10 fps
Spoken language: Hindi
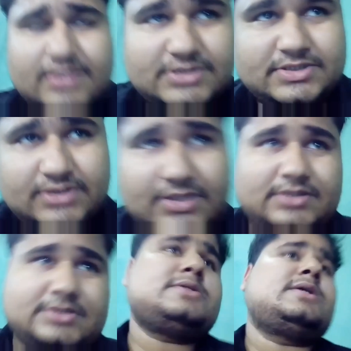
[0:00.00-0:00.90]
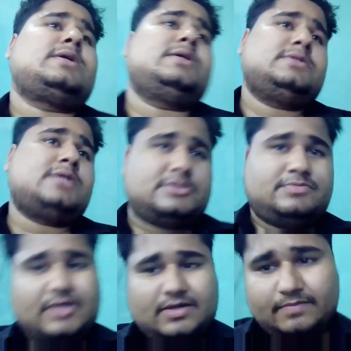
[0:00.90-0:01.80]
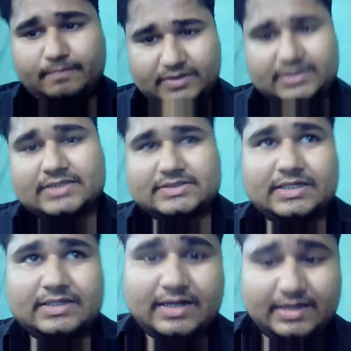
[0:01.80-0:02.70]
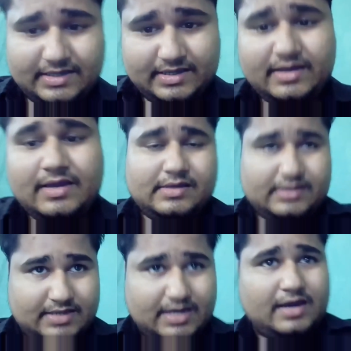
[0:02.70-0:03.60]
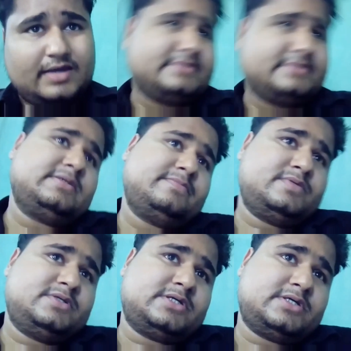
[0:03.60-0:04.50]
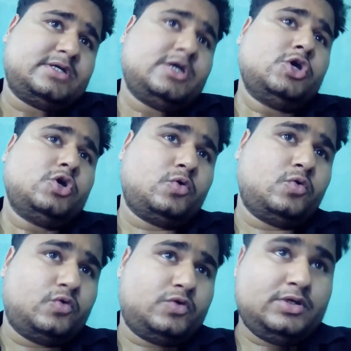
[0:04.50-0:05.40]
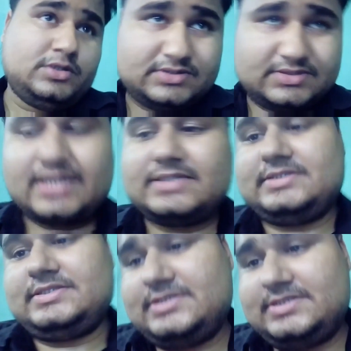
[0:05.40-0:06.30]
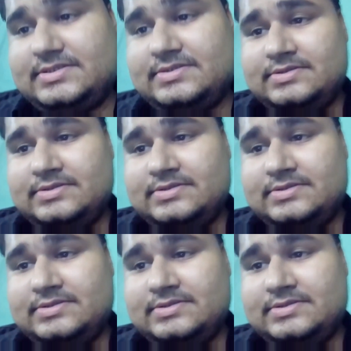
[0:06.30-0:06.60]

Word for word: रंजिश थी जैसा कि जांच में पता चल रहा है या इसके पीछे कोई साजिश थी